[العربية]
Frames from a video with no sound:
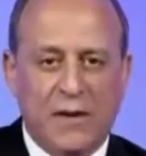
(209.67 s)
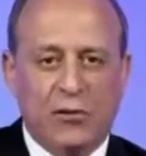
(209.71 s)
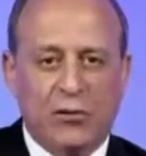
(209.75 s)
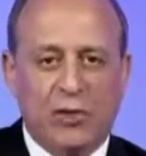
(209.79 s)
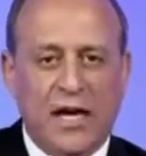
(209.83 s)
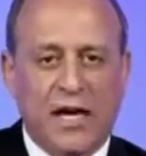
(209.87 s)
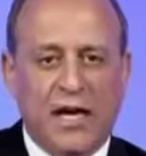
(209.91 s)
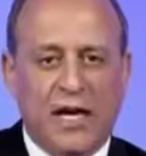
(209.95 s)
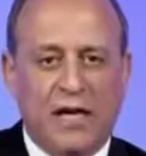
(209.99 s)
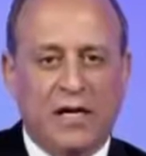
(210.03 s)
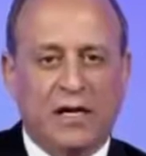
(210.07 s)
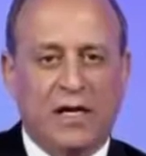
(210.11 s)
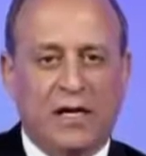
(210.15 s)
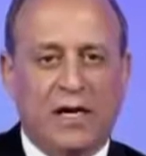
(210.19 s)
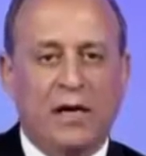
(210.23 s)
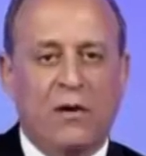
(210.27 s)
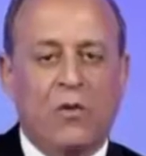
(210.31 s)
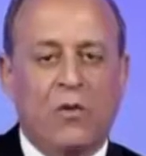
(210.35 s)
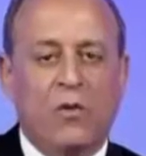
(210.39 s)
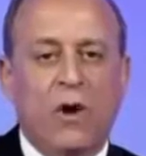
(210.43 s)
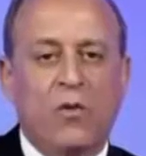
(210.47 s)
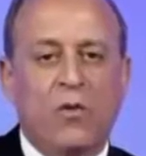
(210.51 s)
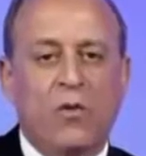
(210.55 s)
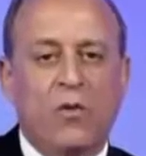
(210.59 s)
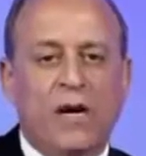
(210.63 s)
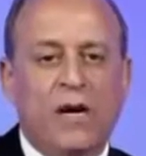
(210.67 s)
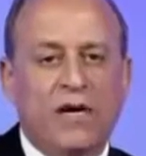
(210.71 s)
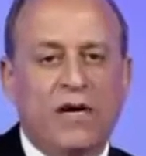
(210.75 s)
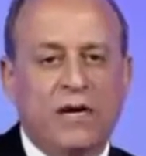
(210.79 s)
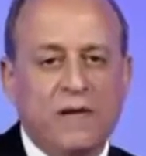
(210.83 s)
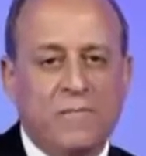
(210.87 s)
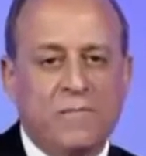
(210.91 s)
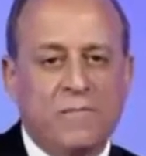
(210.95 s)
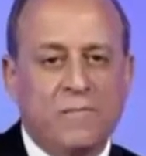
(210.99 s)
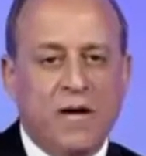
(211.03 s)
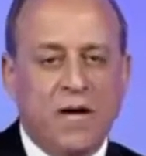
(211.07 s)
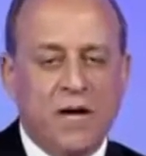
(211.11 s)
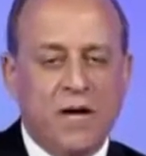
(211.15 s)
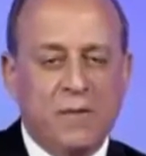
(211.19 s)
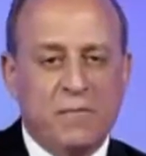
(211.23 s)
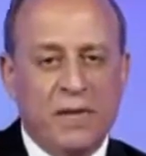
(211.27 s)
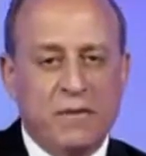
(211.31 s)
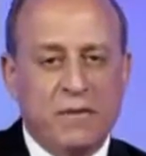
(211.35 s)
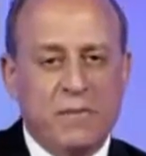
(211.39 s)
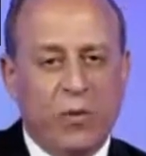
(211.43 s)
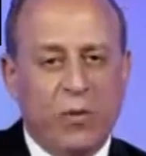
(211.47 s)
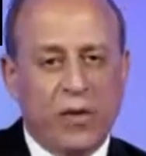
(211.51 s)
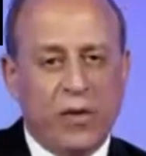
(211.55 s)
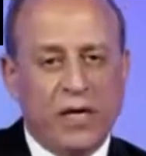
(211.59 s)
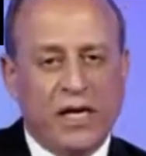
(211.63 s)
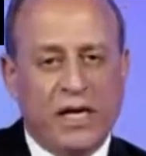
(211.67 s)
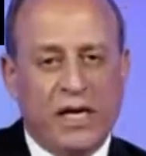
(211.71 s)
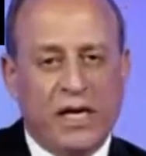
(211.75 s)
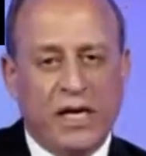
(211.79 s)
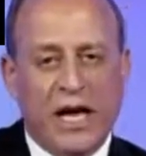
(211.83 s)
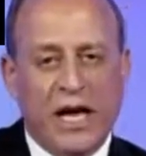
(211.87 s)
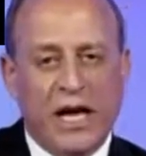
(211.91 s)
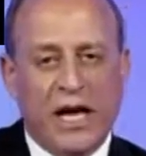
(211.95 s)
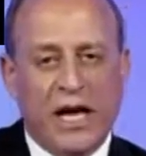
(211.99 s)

متأخرة وهو قريب من موقع